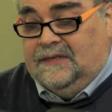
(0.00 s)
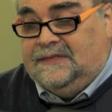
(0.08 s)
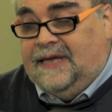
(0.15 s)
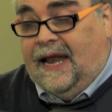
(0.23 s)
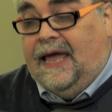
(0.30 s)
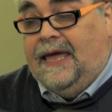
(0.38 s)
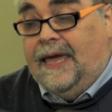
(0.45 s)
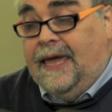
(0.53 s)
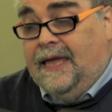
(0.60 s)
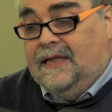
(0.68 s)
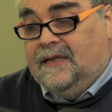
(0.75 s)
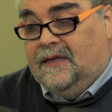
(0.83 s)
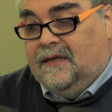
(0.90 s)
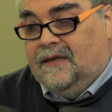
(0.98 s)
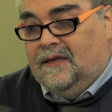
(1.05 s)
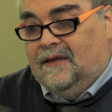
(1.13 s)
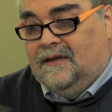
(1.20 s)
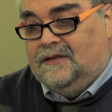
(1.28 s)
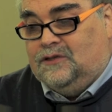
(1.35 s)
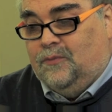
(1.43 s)
sarà egli
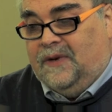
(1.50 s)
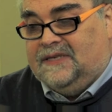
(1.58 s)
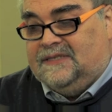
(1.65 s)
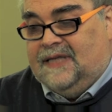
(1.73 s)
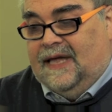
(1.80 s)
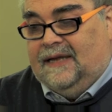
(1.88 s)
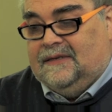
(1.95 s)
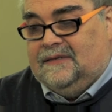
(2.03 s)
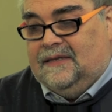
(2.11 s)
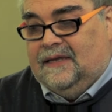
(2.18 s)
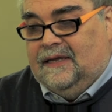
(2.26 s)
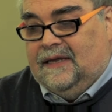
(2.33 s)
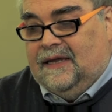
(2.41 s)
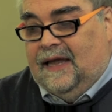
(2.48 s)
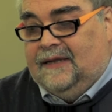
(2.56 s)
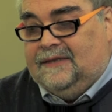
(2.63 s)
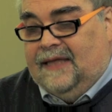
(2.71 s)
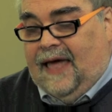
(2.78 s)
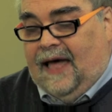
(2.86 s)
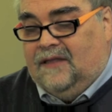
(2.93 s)
il soprastante
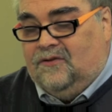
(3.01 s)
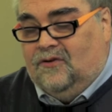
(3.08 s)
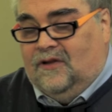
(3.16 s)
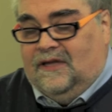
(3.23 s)
al teatro,